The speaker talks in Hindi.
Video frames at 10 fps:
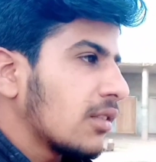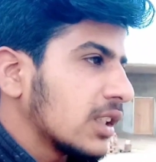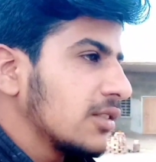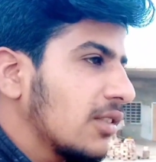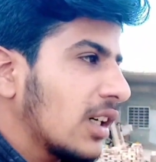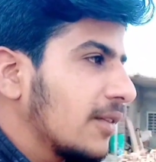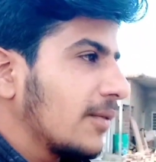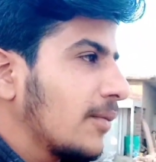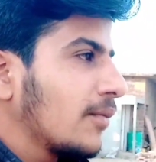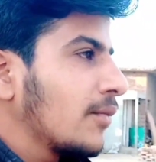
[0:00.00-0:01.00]
वाह जी वाह
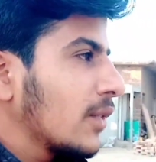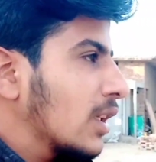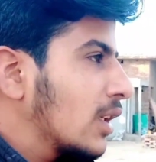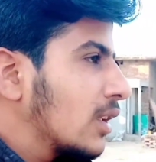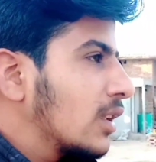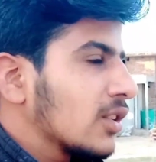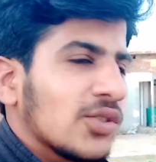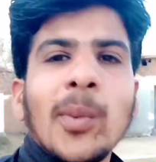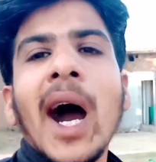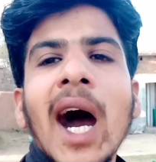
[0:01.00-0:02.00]

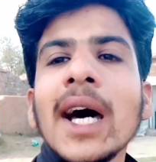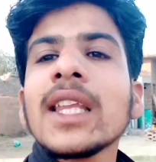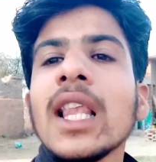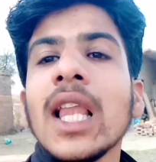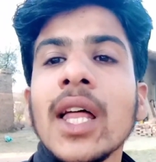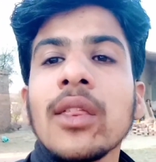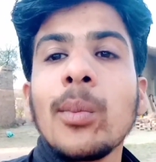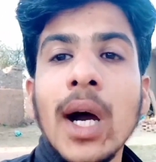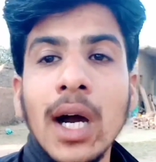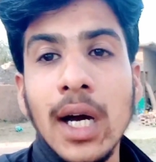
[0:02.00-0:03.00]
सुबहान अल्लाह
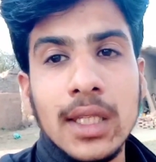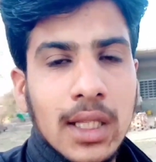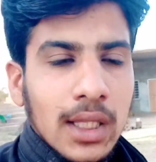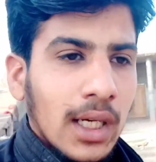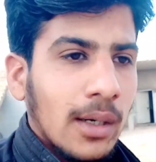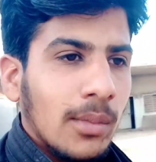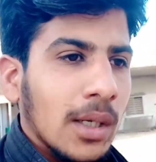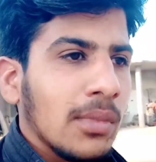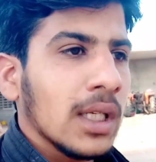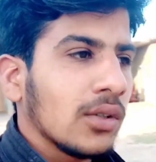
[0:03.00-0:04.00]
सुबहान अल्लाह
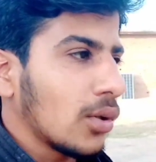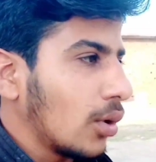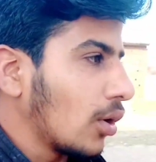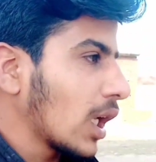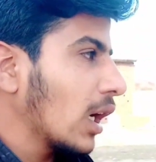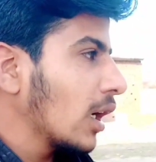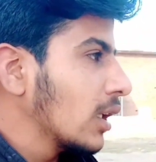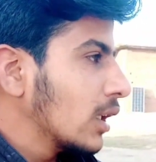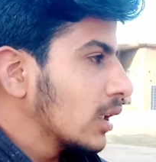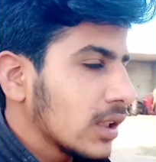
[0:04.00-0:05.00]
बाप भाई गुड हो गया
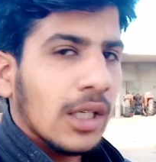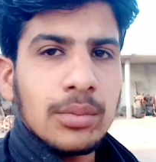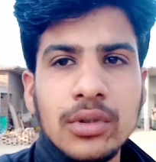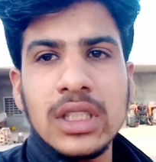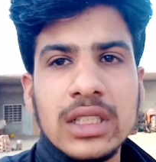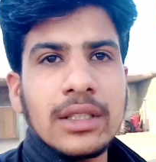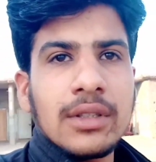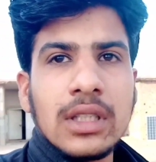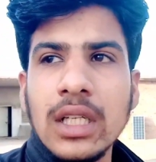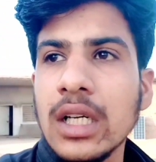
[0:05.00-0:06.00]
ये आपको एक
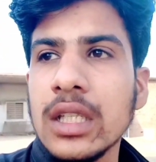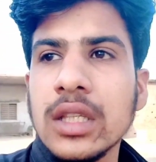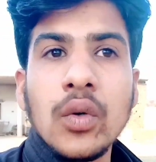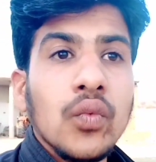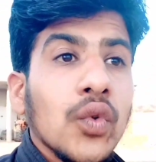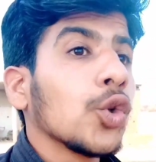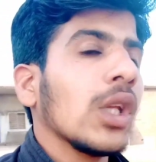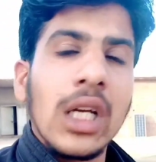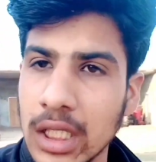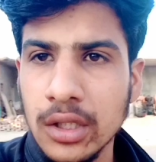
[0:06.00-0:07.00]
दफ़ा दिखाता हूँ व्यू
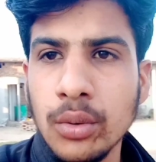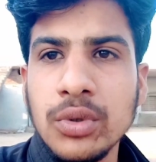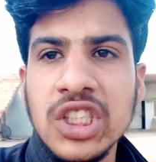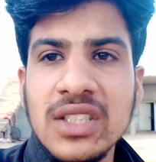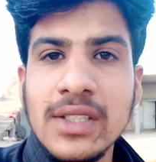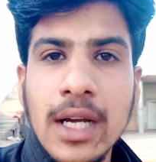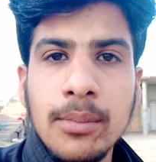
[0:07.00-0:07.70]
दिखाता हूँ पीछे से